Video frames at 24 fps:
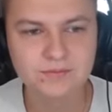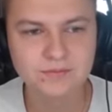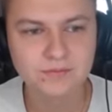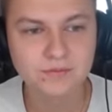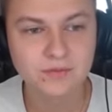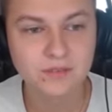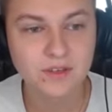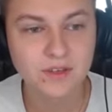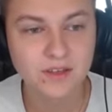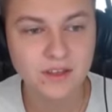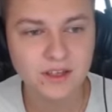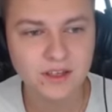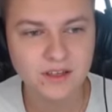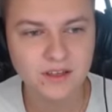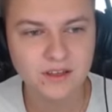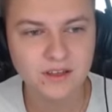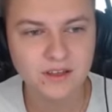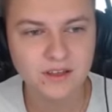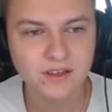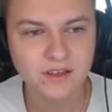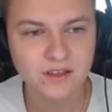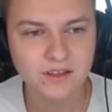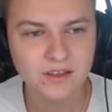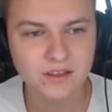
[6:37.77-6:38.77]
Нет.
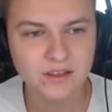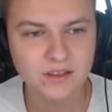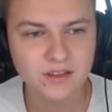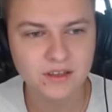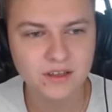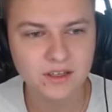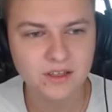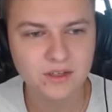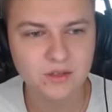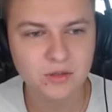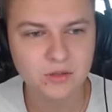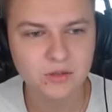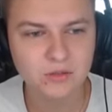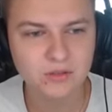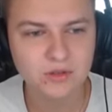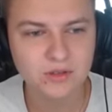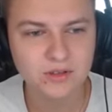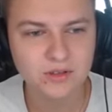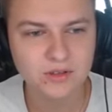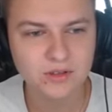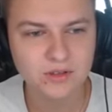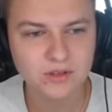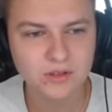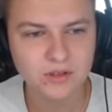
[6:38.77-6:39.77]
Готов.
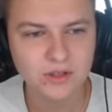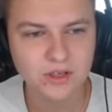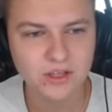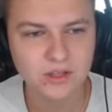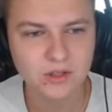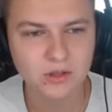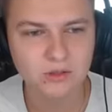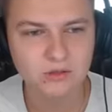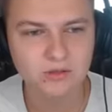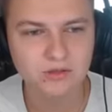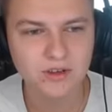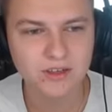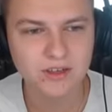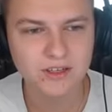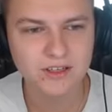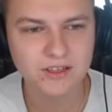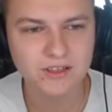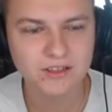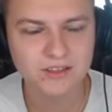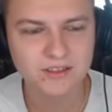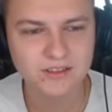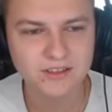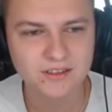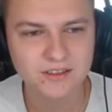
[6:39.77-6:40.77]
Готов фаер.
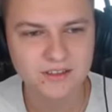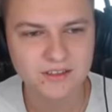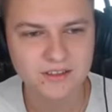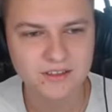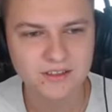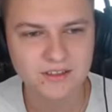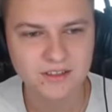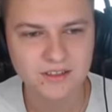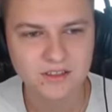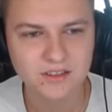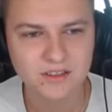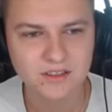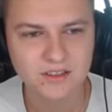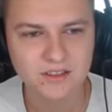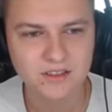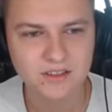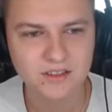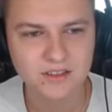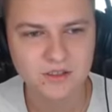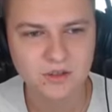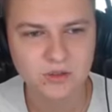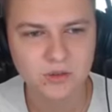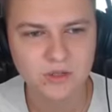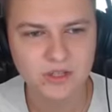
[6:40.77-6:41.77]

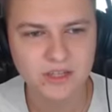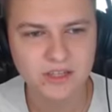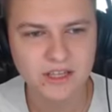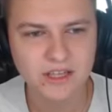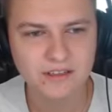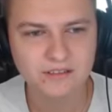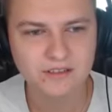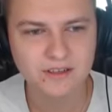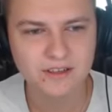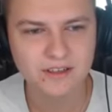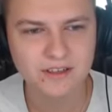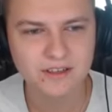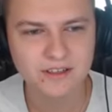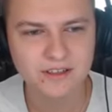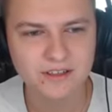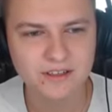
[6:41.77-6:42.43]
Ну, Китай фаер.